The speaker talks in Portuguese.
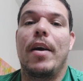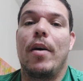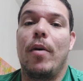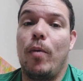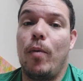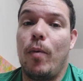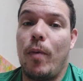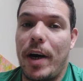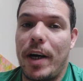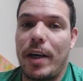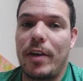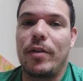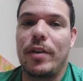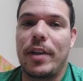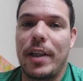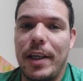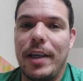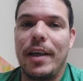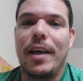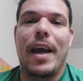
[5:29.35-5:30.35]
um ano
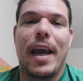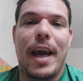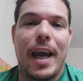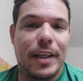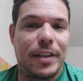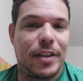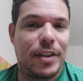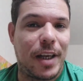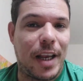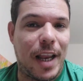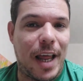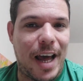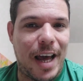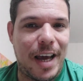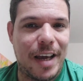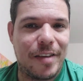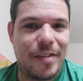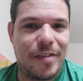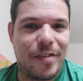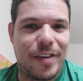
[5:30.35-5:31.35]
de Red
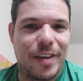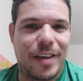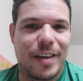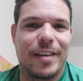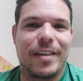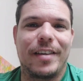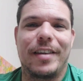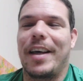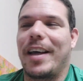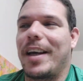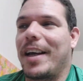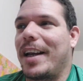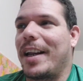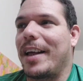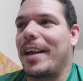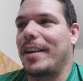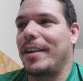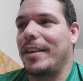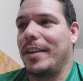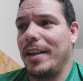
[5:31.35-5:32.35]
Live, né,
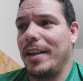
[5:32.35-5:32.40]
galera?